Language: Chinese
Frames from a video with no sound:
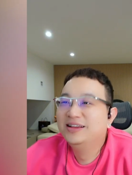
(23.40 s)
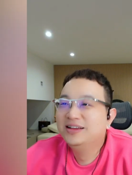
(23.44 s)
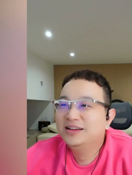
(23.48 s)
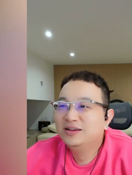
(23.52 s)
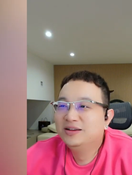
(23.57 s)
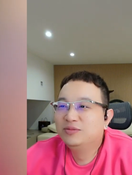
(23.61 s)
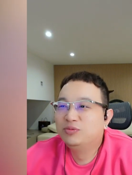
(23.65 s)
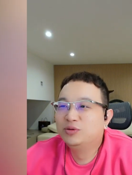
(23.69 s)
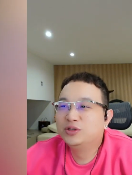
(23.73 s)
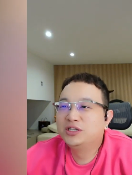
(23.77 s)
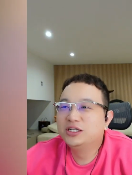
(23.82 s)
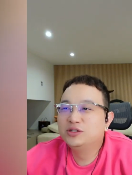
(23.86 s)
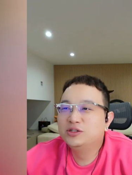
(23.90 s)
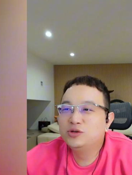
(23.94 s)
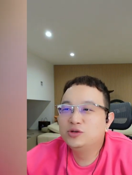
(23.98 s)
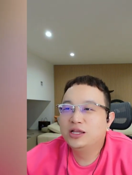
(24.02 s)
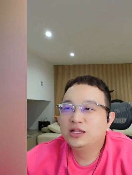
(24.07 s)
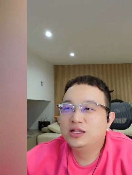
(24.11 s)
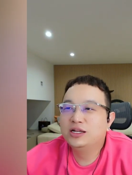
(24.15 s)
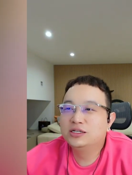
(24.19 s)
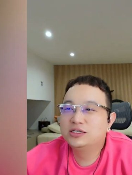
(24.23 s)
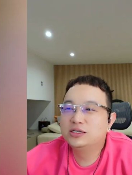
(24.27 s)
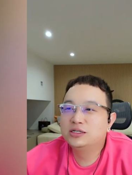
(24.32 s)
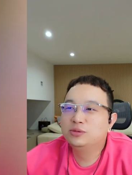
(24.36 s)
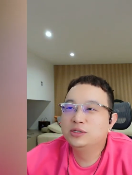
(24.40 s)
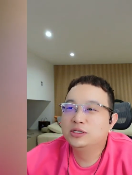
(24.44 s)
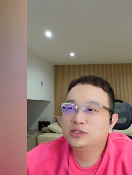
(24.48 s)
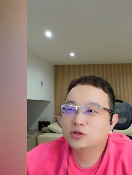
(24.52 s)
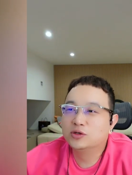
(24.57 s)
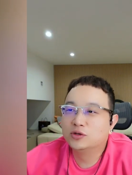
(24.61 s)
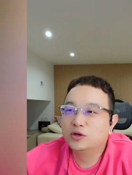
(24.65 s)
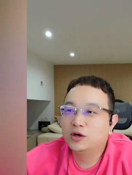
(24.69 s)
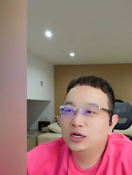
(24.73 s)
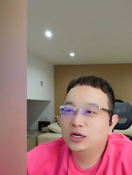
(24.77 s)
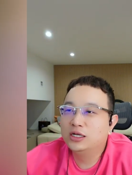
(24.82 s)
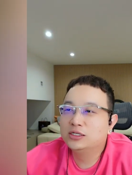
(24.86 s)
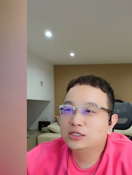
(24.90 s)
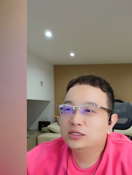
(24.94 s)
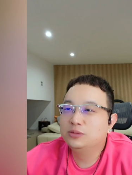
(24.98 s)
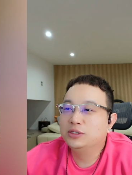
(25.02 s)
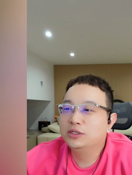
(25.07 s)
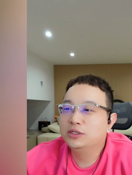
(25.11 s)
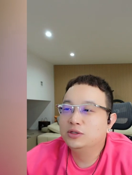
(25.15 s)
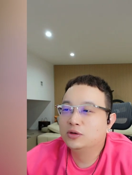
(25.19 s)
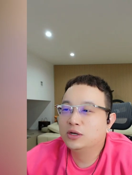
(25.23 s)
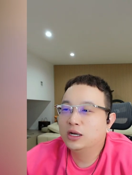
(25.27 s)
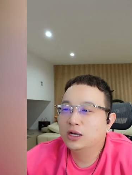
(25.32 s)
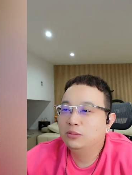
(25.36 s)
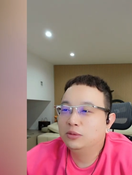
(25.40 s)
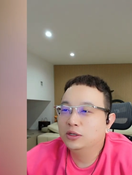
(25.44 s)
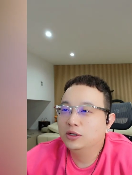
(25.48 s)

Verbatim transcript: 不听劝，连视频走道连视频都看不了。